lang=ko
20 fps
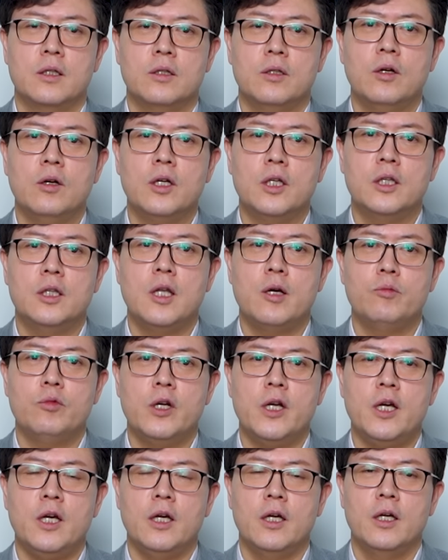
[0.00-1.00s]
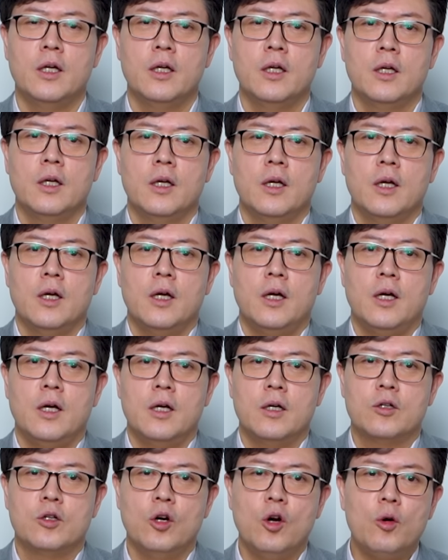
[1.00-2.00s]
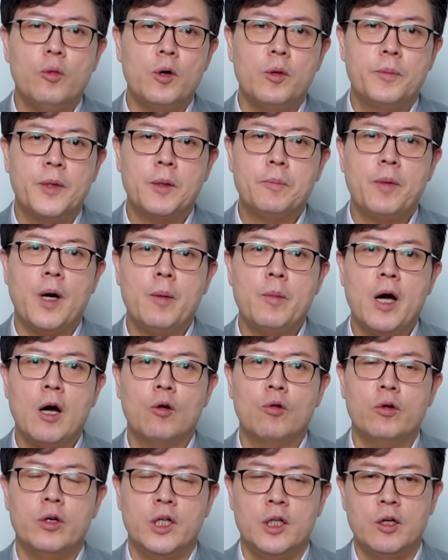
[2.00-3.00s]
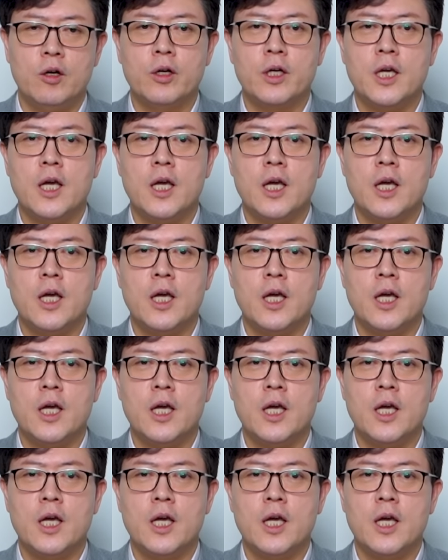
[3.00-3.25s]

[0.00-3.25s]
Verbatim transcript: 그렇기 때문에 글로벌 빅파마하고 이런